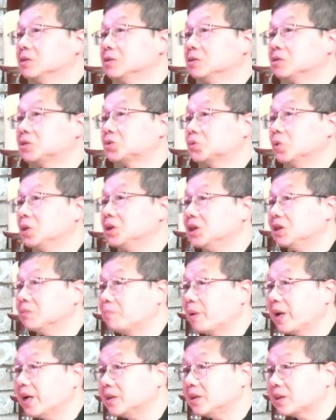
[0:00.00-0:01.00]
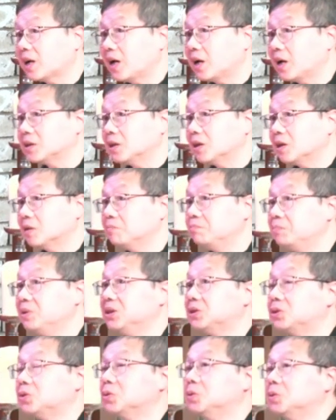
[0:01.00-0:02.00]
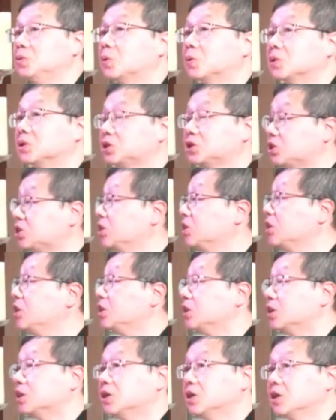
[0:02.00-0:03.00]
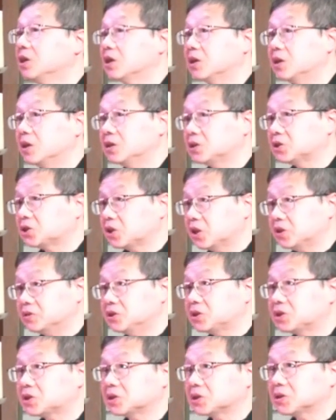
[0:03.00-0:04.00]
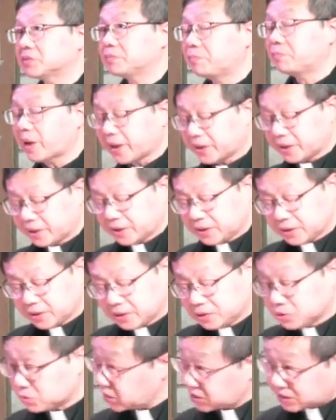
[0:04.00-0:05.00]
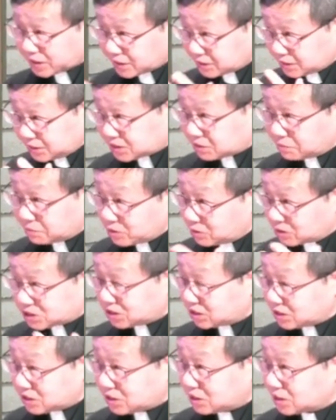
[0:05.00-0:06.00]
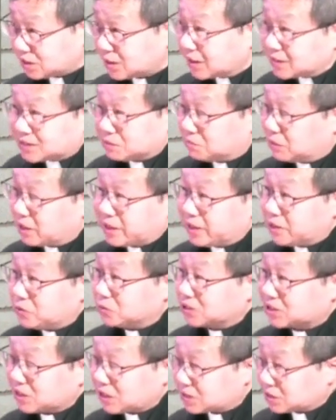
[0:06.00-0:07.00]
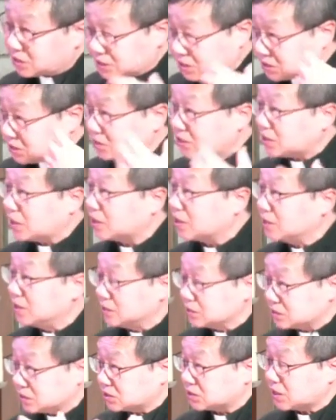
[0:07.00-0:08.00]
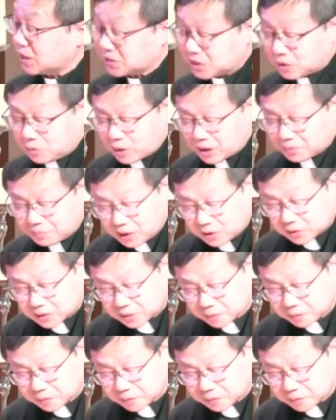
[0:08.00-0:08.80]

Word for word: 所以拜他的必须用心灵和诚实拜。”所以上帝是没有形体的，那怎么可以用上帝的形象指上帝的外貌呢？